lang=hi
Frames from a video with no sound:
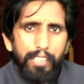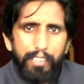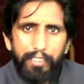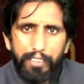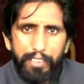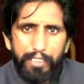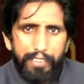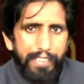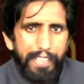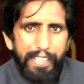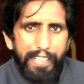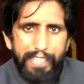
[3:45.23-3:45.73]

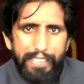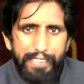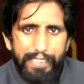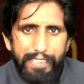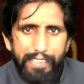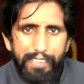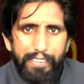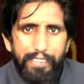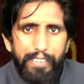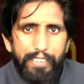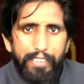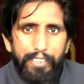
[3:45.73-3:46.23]
कत
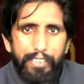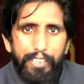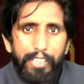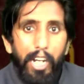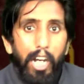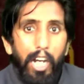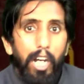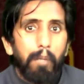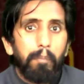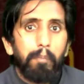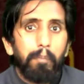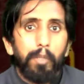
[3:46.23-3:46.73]
नज़र कि
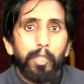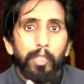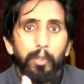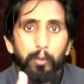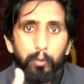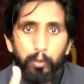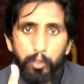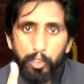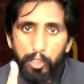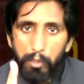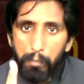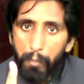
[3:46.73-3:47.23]
आपने
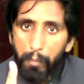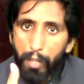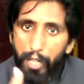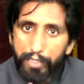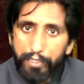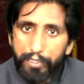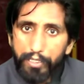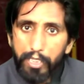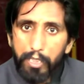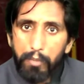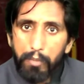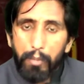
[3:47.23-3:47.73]
उसकी
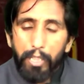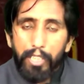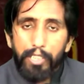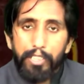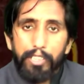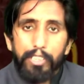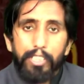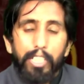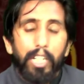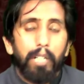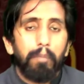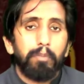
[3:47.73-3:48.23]
बात नहीं
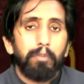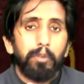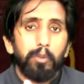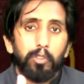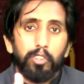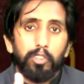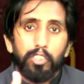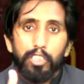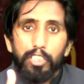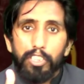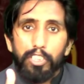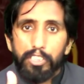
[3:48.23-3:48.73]
मानी आपने
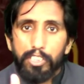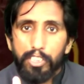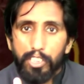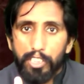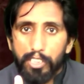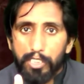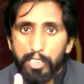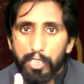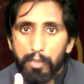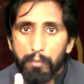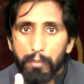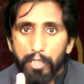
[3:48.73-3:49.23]
उसकी
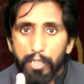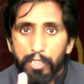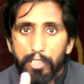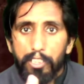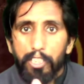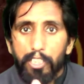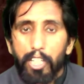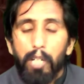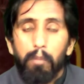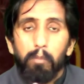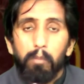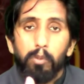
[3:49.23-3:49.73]
नसीहत नहीं
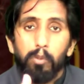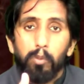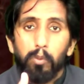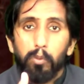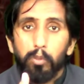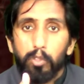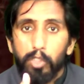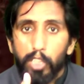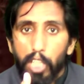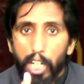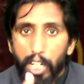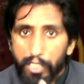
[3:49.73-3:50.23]
मानी आप
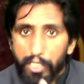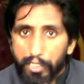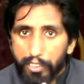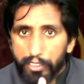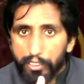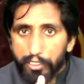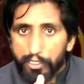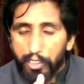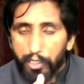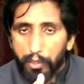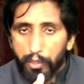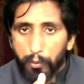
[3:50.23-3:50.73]
लोगों से हट
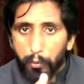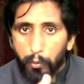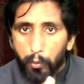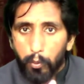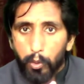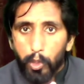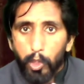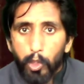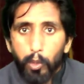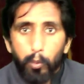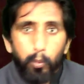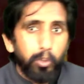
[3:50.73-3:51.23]
के चल रहे
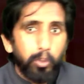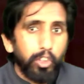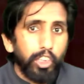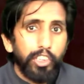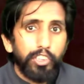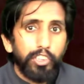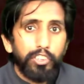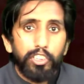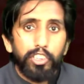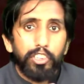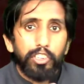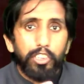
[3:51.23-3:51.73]
हो उसे
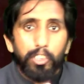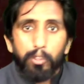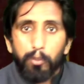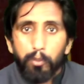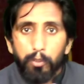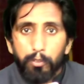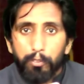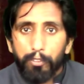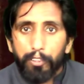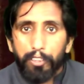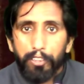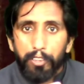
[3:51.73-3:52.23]
इस चीज़ से
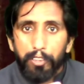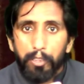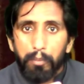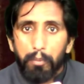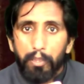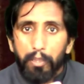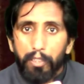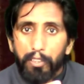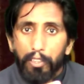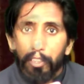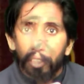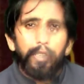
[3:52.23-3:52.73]
कोई फ़र्क नहीं
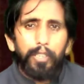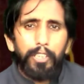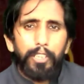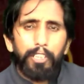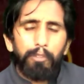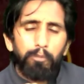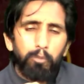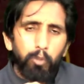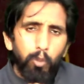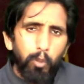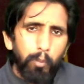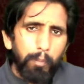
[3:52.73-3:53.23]
पड़ेगा
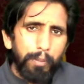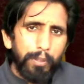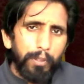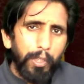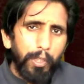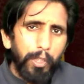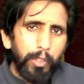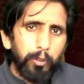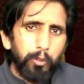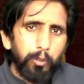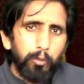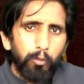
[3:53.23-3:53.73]
लेकिन वो
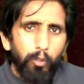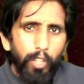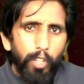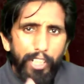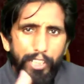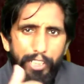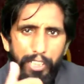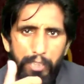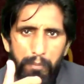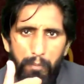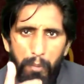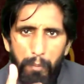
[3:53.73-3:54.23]
बंदा जो
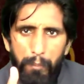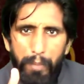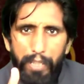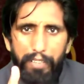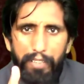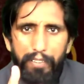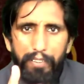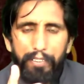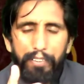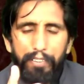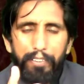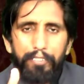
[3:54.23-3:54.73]
वाकई में
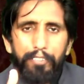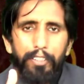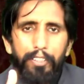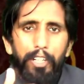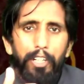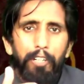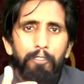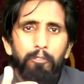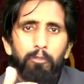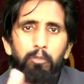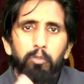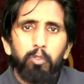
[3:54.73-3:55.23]
मैटर करता
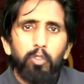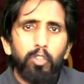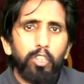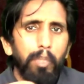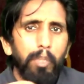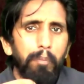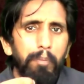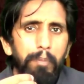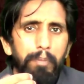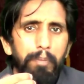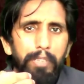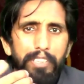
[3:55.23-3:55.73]
है वो
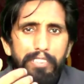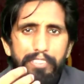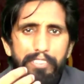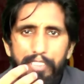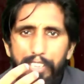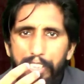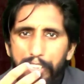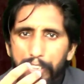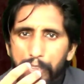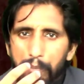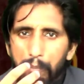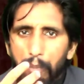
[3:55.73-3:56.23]
कभी भी इस
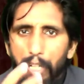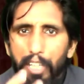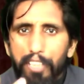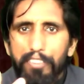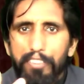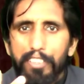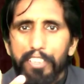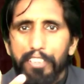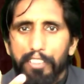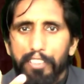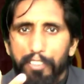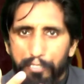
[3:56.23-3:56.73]
तरह की
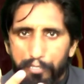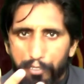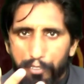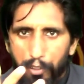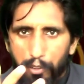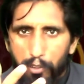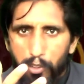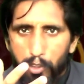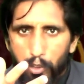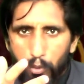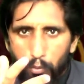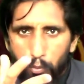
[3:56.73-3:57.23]
बात नहीं करता
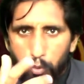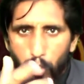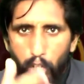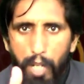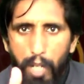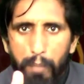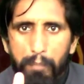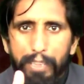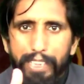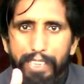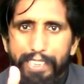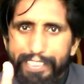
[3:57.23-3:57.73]
वो
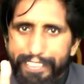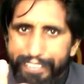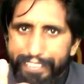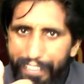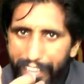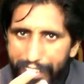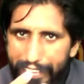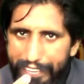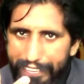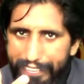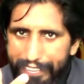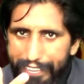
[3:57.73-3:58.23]
आपके
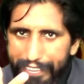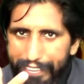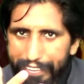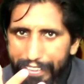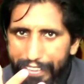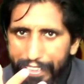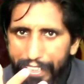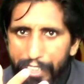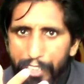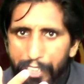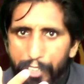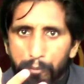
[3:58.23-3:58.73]
साथ
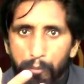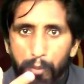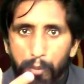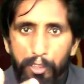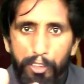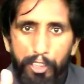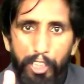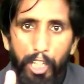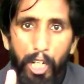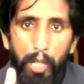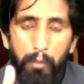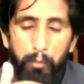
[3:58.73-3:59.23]
चलता है
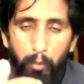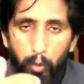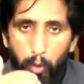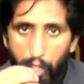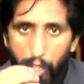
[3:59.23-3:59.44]
बल्कि आपको